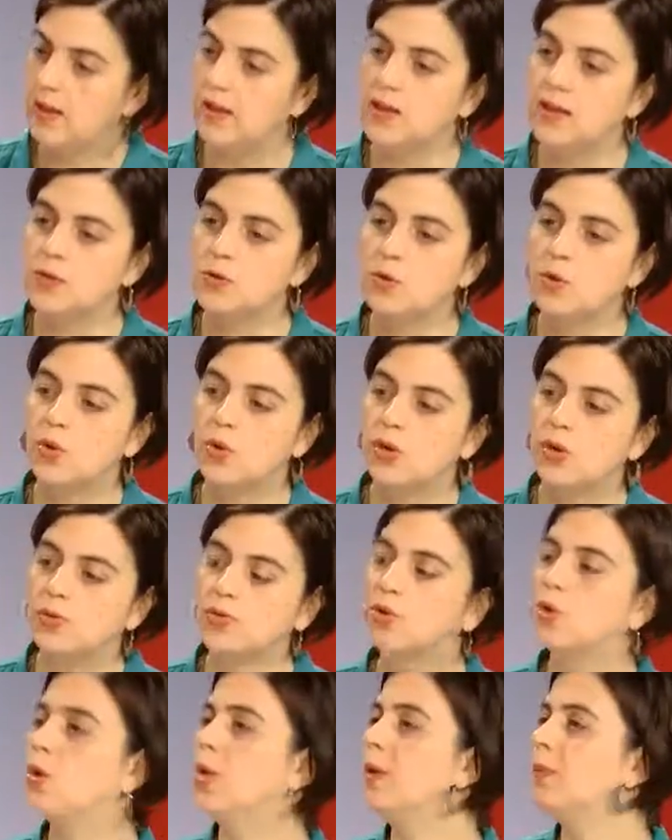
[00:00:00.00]
Y eso es lo que
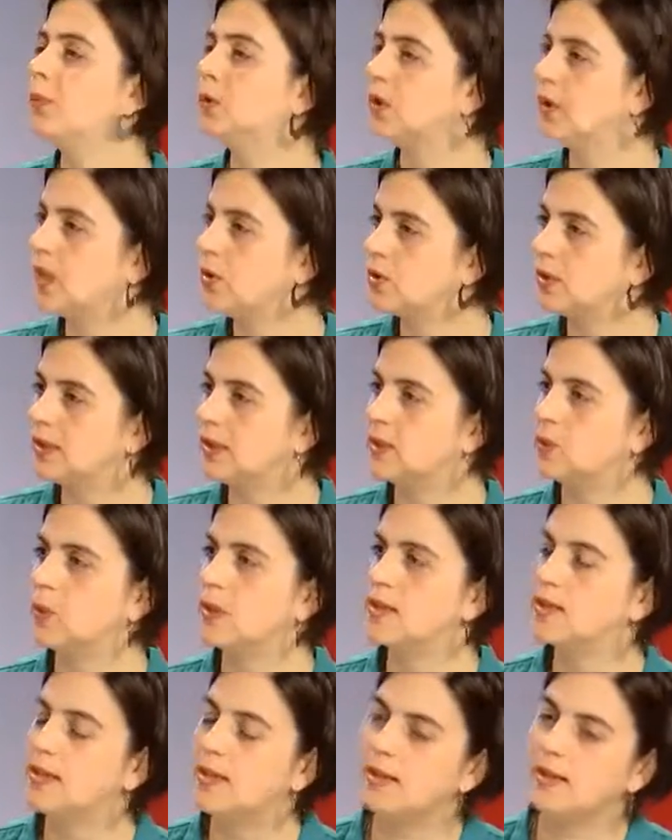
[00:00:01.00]
nosotros hemos estado tratando
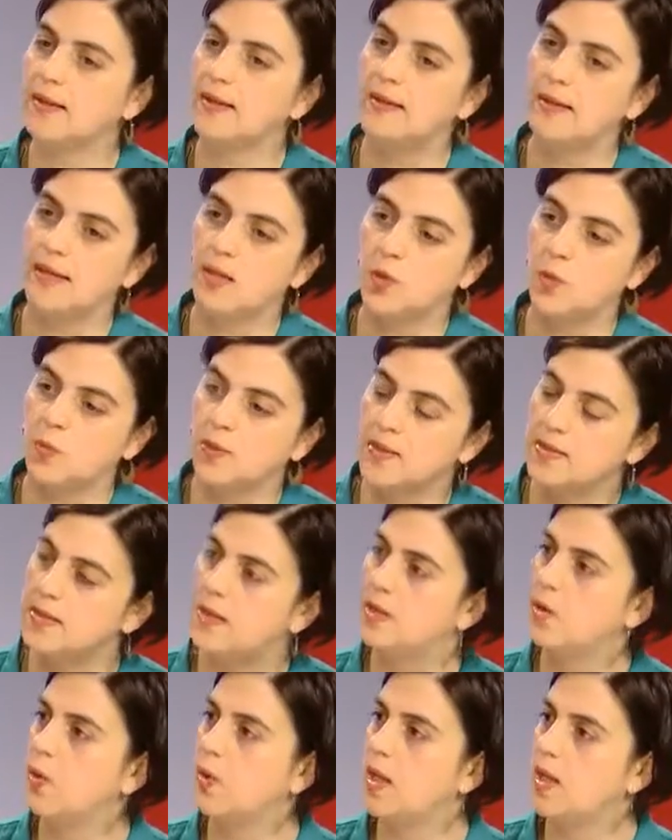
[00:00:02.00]
de hacer desde el año
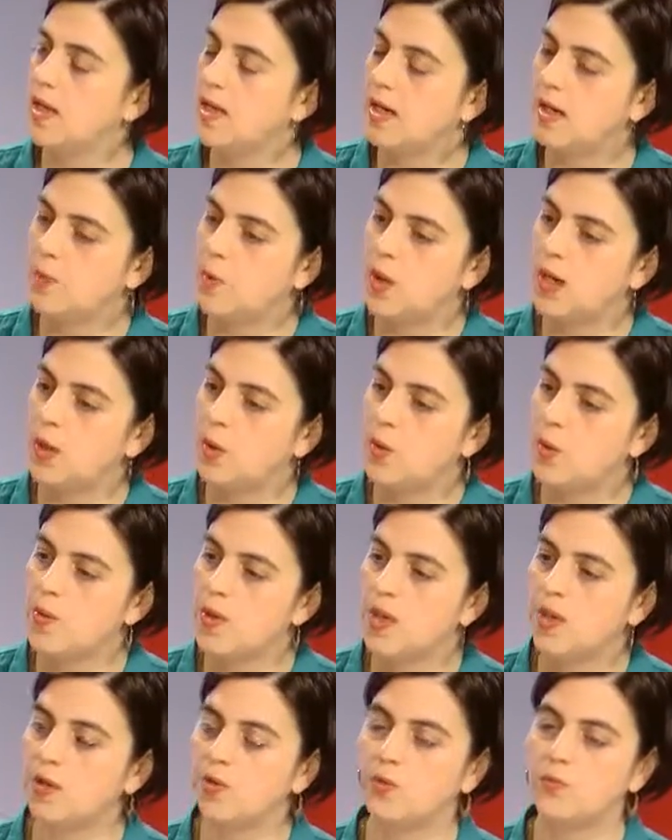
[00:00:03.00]
pasado que llegamos al
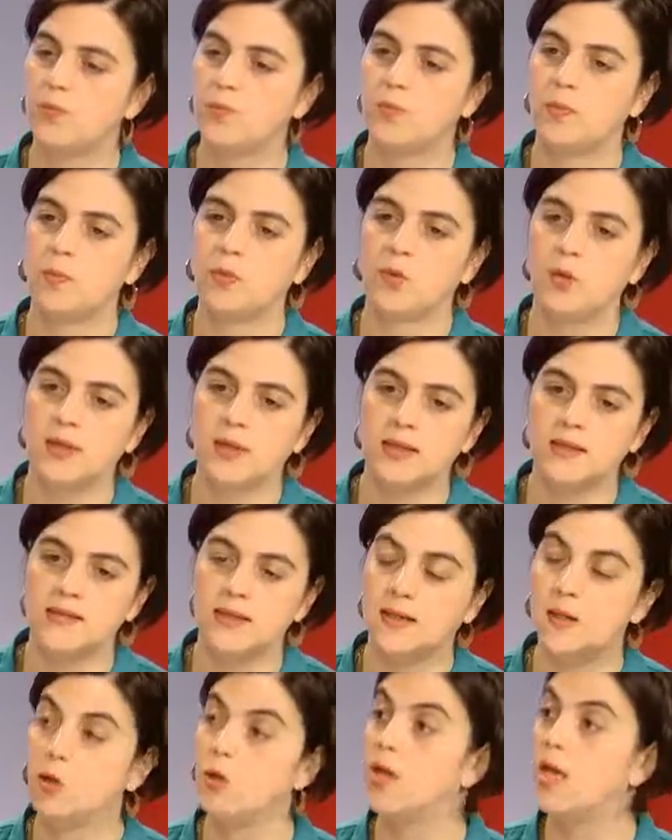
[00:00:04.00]
gobierno, poder
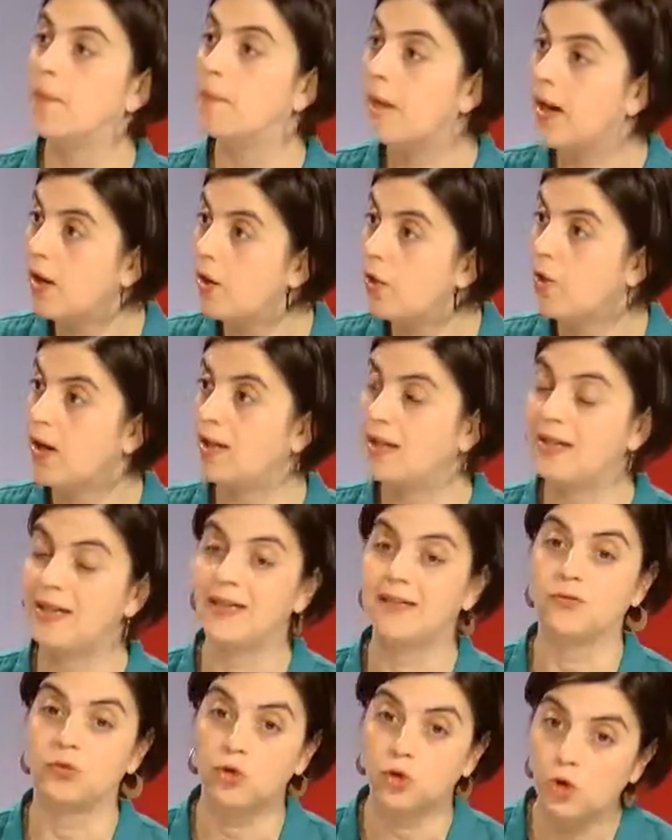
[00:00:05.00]
hacer los llamados a que el
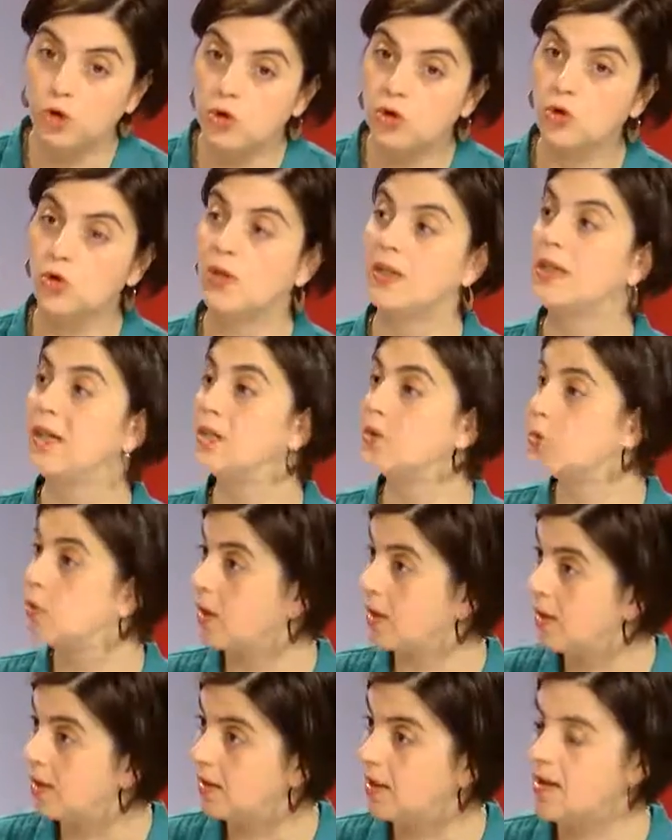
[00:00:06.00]
entorno, a que la
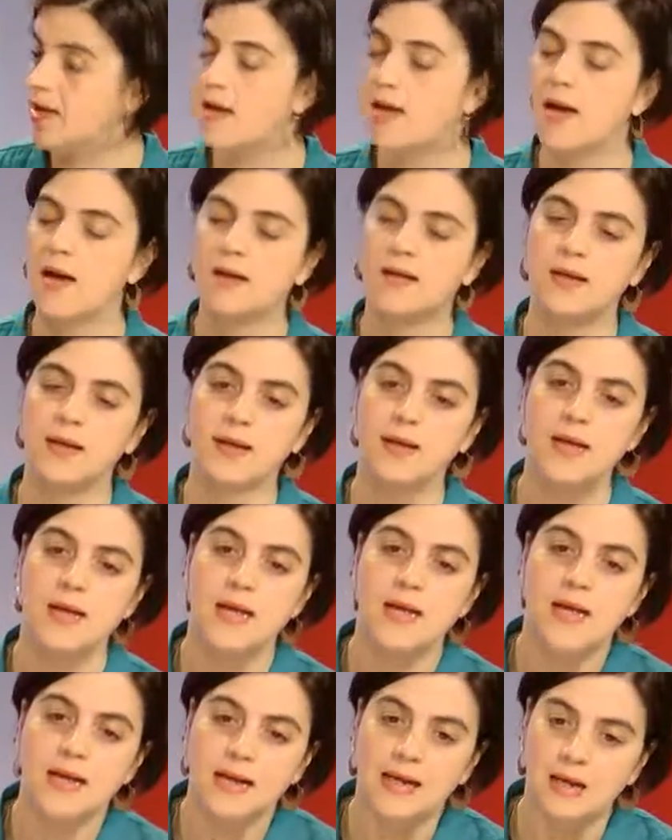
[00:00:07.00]
ciudadanía, a que
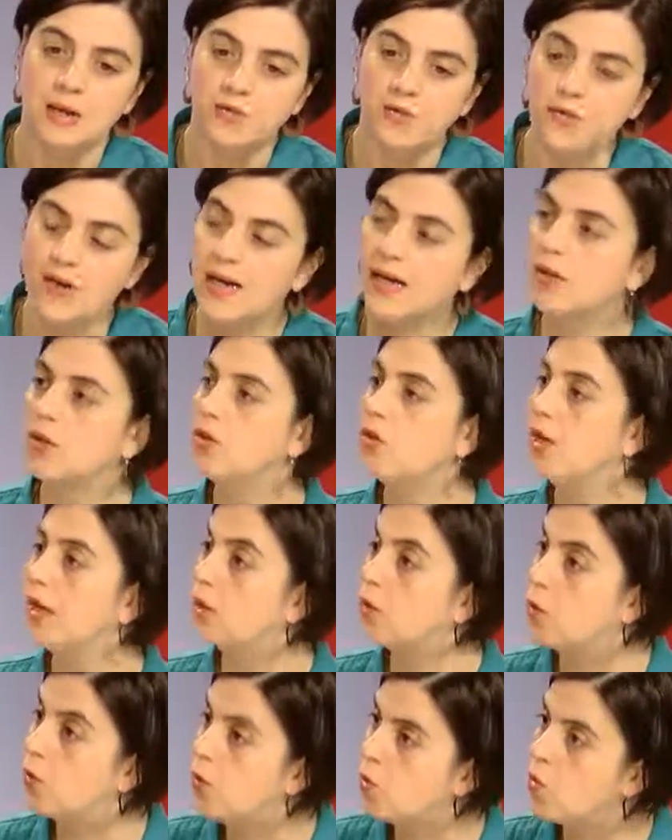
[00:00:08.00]
los barrios,
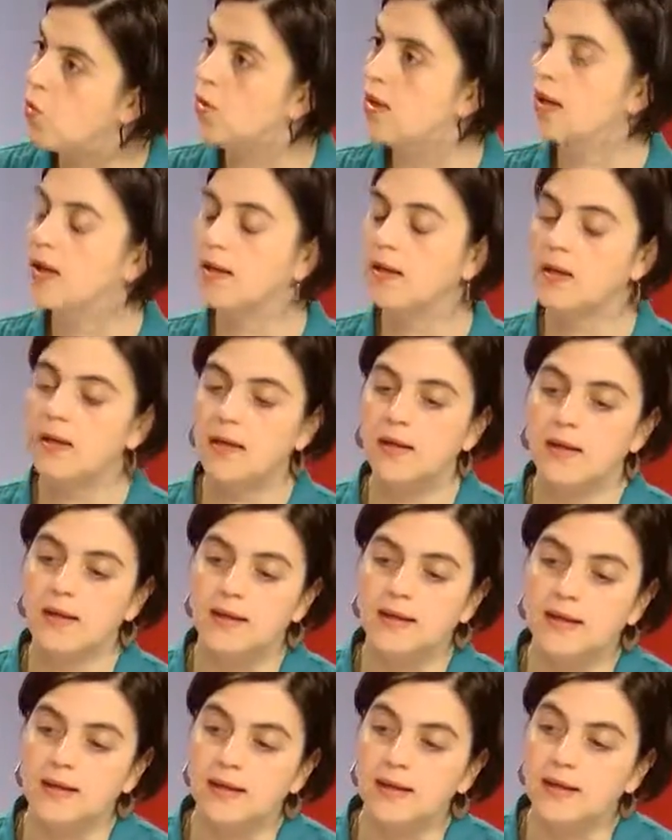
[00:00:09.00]
las comunas,
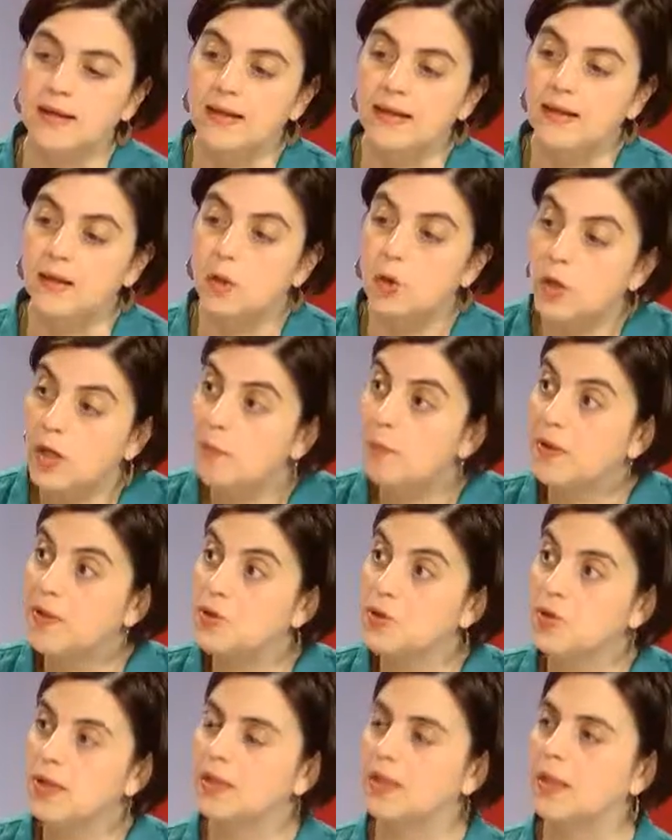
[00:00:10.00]
eh, los
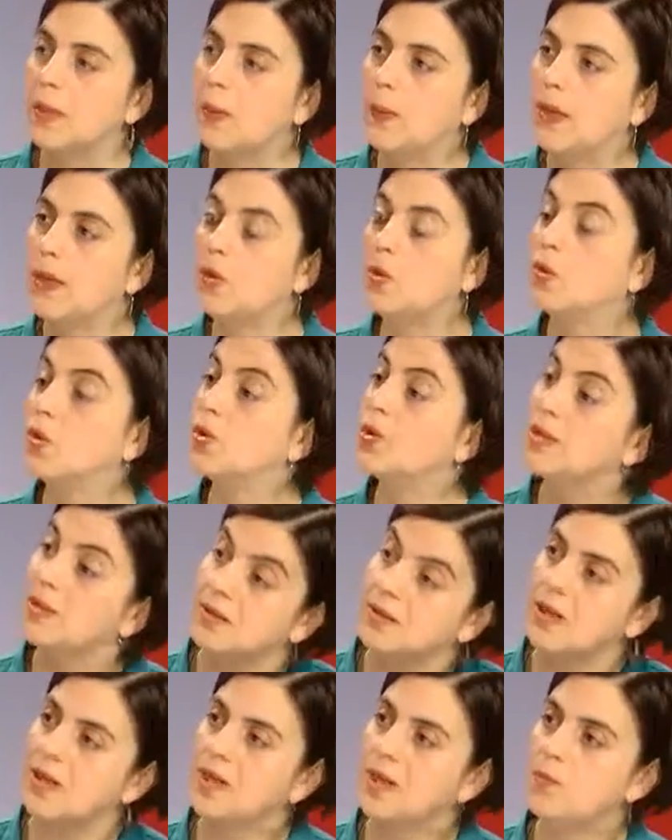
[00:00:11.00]
espacios de trabajo donde
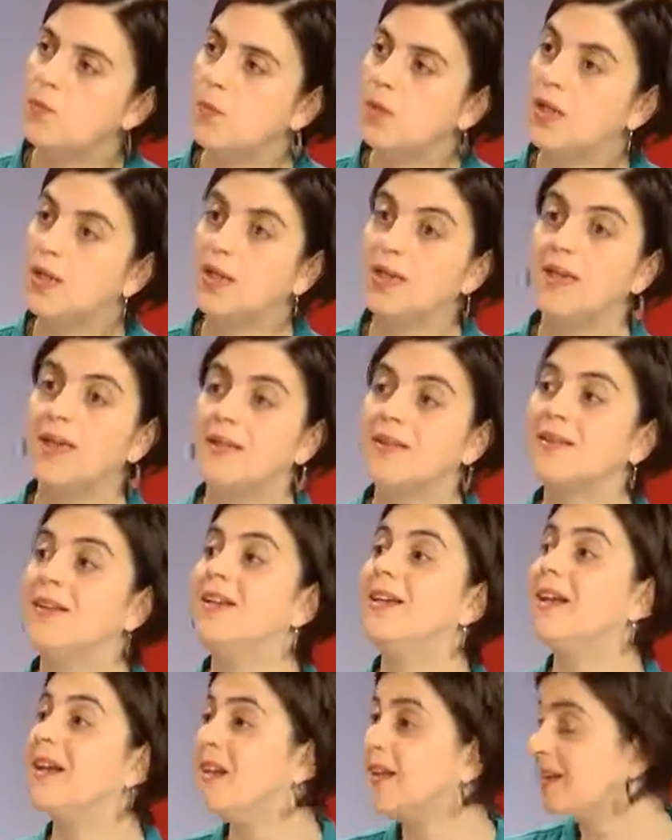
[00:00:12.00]
están las mujeres
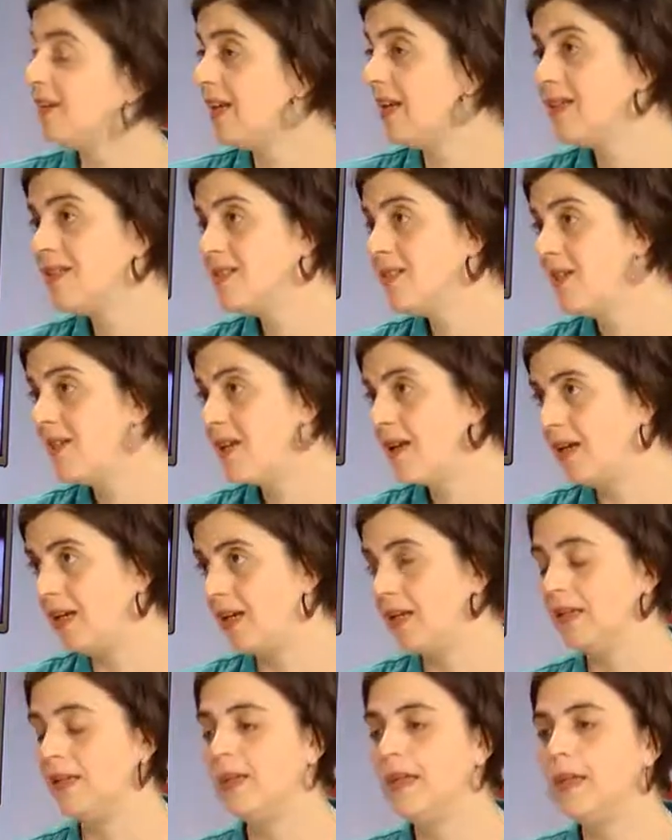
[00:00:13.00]
estén alerta a las
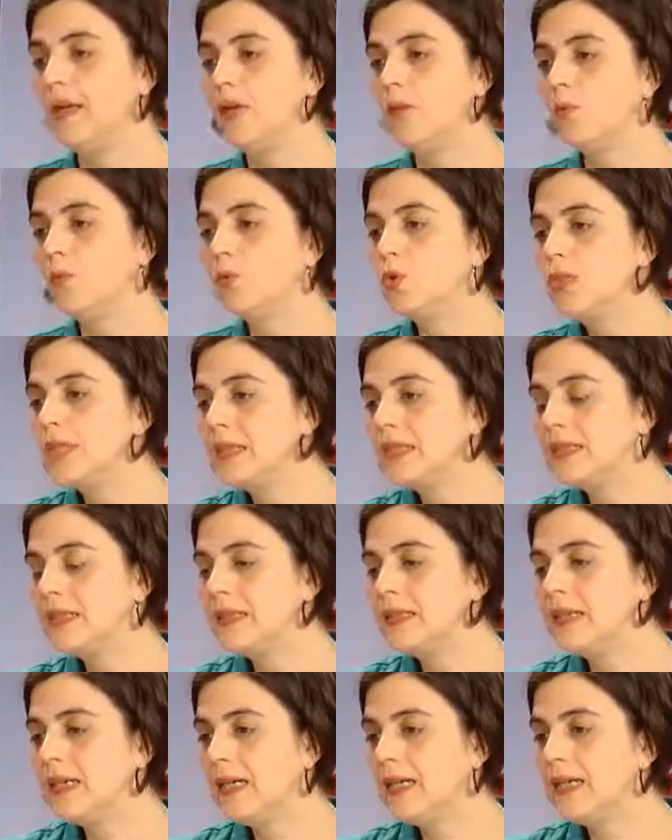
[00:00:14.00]
señales. Muchas
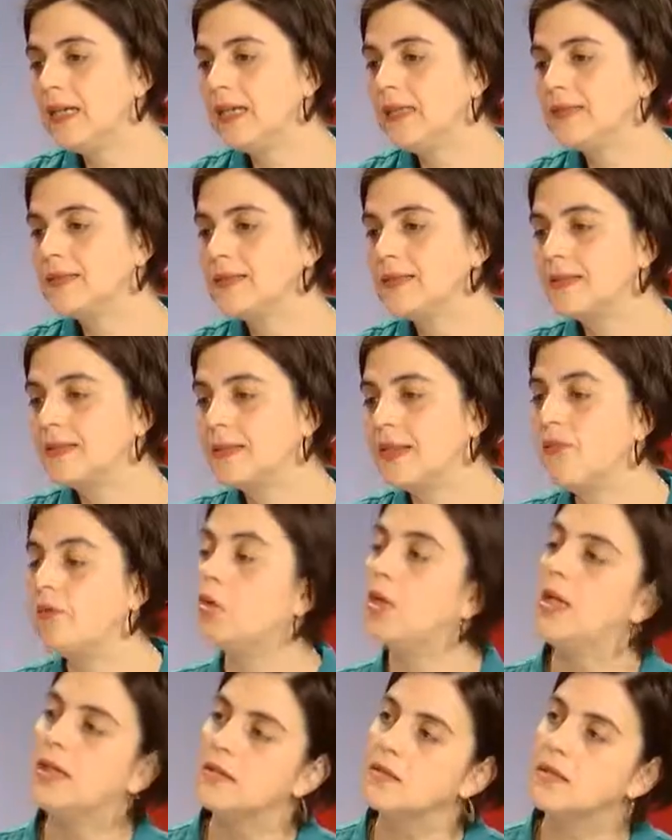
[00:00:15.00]
señales de
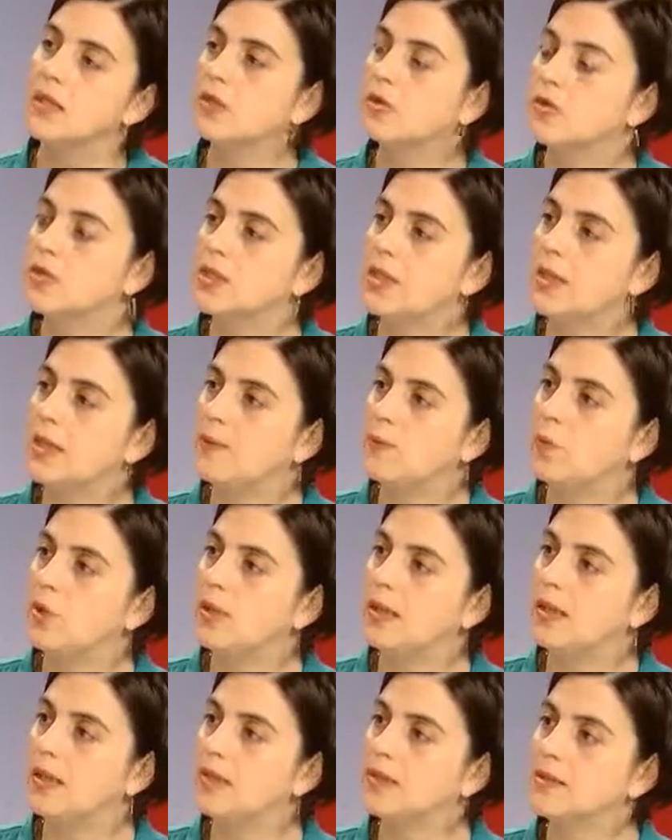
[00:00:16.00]
violencia contra las
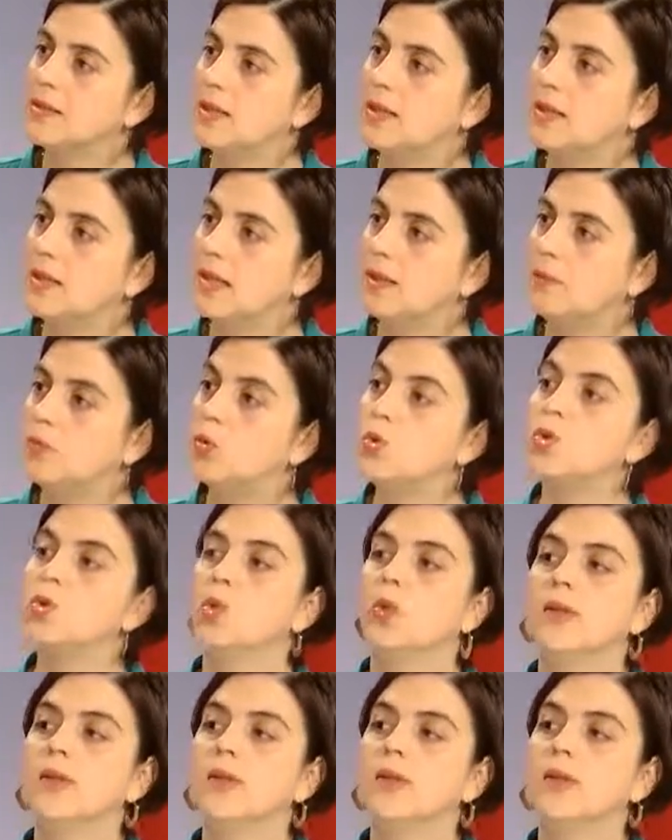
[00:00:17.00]
mujeres se dan mucho